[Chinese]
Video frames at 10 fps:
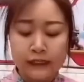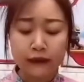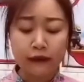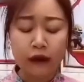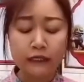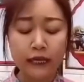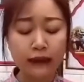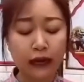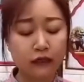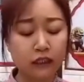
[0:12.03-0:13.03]
在唐山
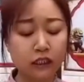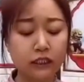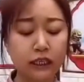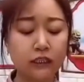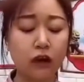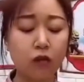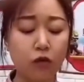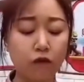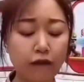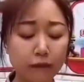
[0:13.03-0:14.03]
打人事件上，
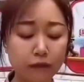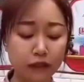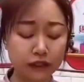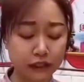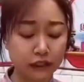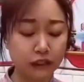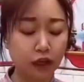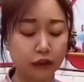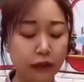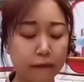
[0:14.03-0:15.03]
我发布了七
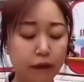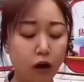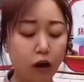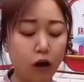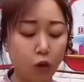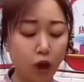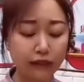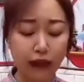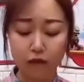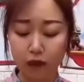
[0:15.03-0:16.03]
条代表
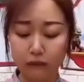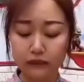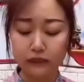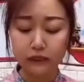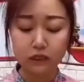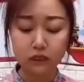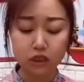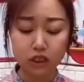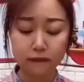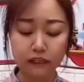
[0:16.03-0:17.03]
广大网民心声的
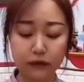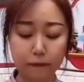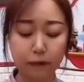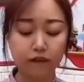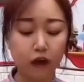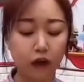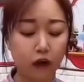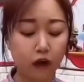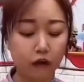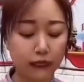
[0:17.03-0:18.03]
视频，播放
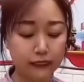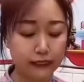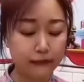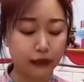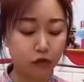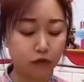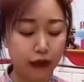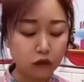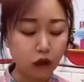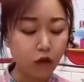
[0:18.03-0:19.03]
量高达四百多
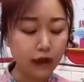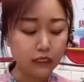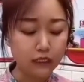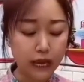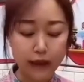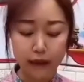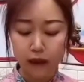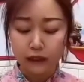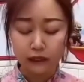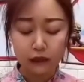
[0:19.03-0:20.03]
万，扰乱治安，
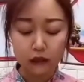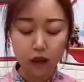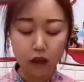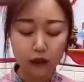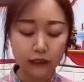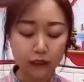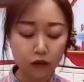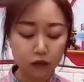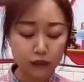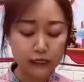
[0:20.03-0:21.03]
也得到了应
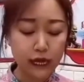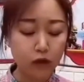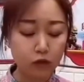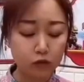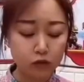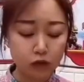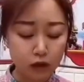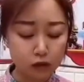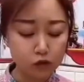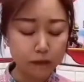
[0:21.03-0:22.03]
有的限流
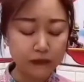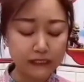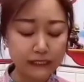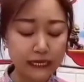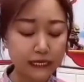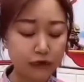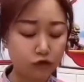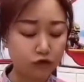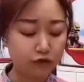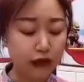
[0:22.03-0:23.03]
和作品下架
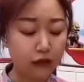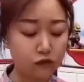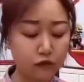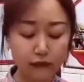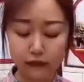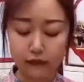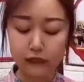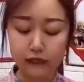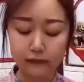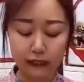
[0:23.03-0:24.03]
处罚。作为一
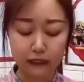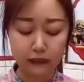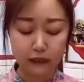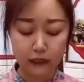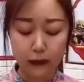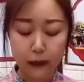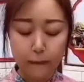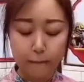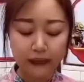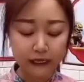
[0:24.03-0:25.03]
个自媒体人，
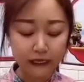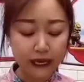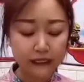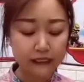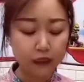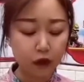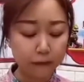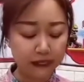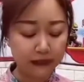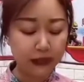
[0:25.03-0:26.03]
本应该协调
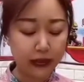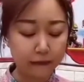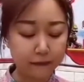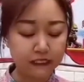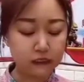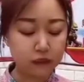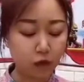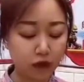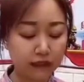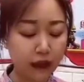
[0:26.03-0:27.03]
平台，平息
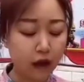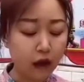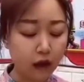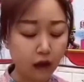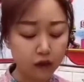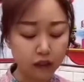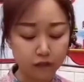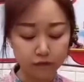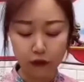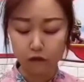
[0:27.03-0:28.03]
广大老铁
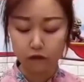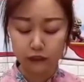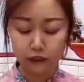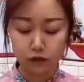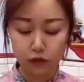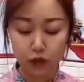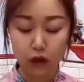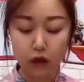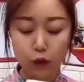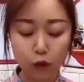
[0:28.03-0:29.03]
的愤怒情绪，
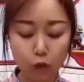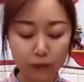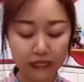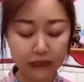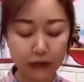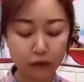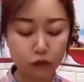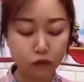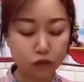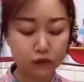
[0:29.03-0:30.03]
维护平台的
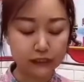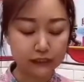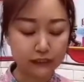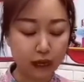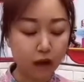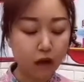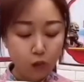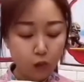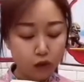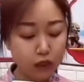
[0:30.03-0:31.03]
公众形象，
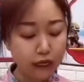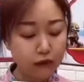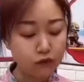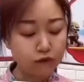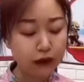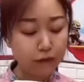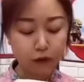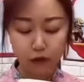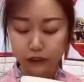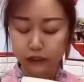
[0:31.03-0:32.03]
我却连续发
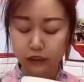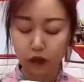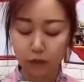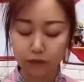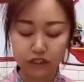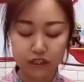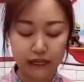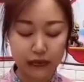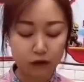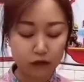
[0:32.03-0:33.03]
布了七条不实
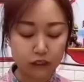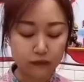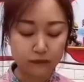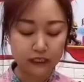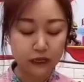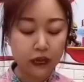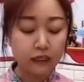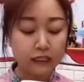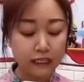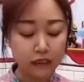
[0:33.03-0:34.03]
言论的视频，
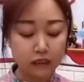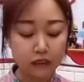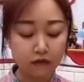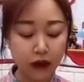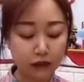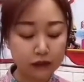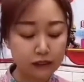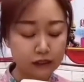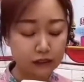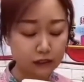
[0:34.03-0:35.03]
简直忘了
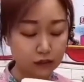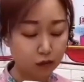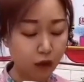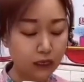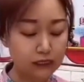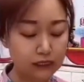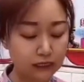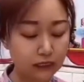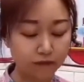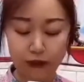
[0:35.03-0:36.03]
自己是端着
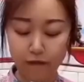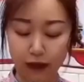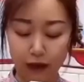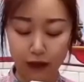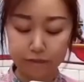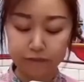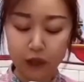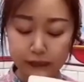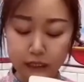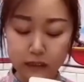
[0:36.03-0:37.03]
谁的饭碗了。
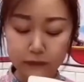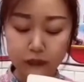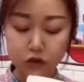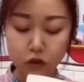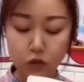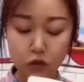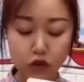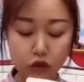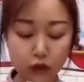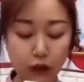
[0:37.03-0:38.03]
在视频中我
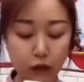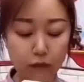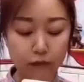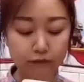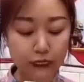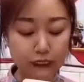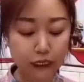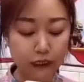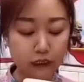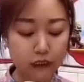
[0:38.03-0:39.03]
说，当我们发
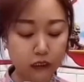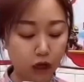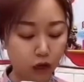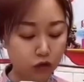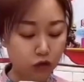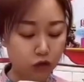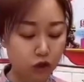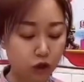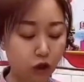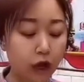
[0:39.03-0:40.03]
现了一只老鼠的
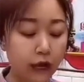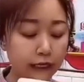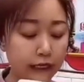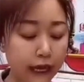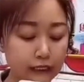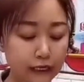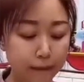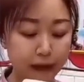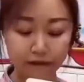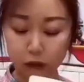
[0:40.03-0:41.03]
时候，应该
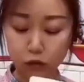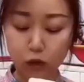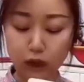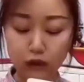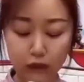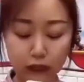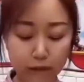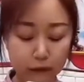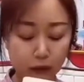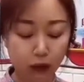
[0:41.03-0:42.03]
想办法端掉
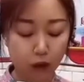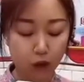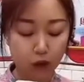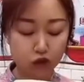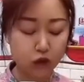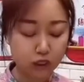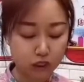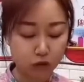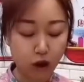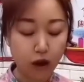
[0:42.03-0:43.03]
它们的老窝。说
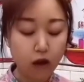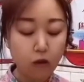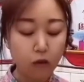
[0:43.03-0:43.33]
实话，